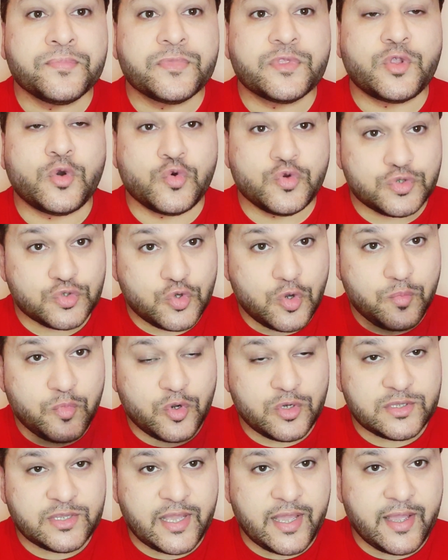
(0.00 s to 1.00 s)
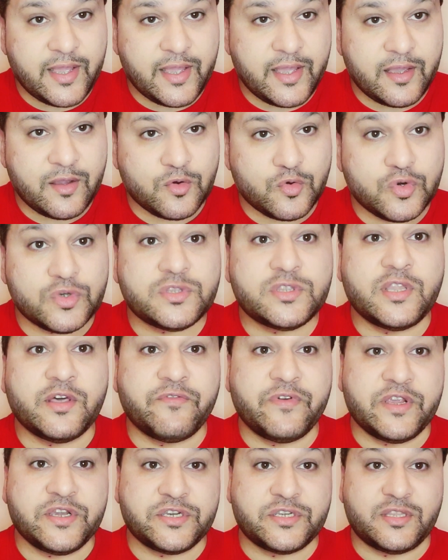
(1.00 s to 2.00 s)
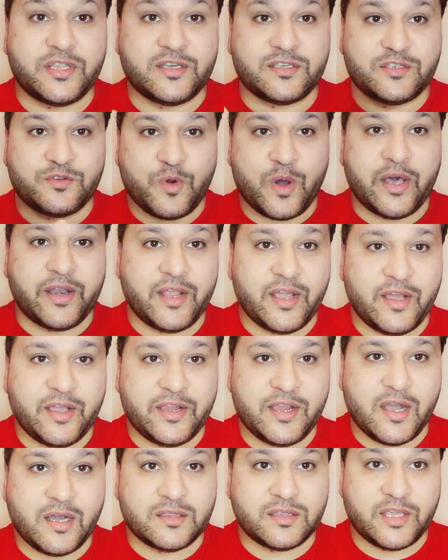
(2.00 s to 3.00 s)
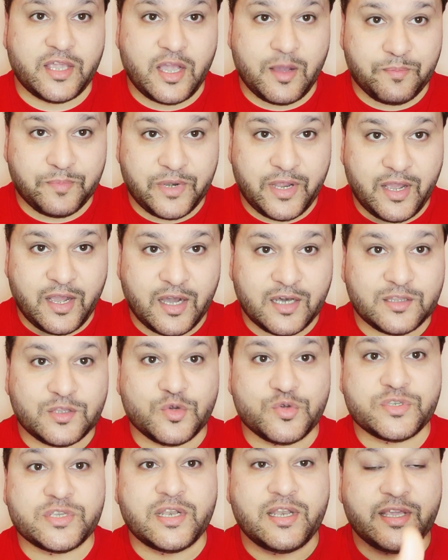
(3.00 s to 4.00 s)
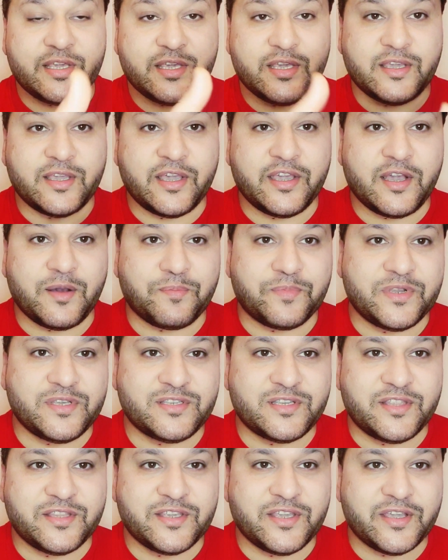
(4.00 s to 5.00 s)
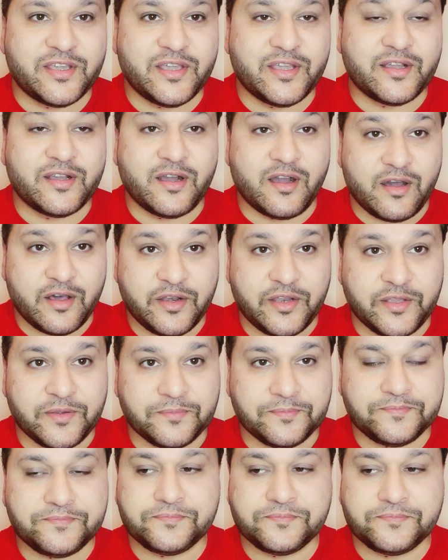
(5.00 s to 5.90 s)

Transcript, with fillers: तो उसको बोलते हैं खुद नविश्त सवान हयात की अपने हाथों से लिखी गई अपनी ज़िंदगी की कहानी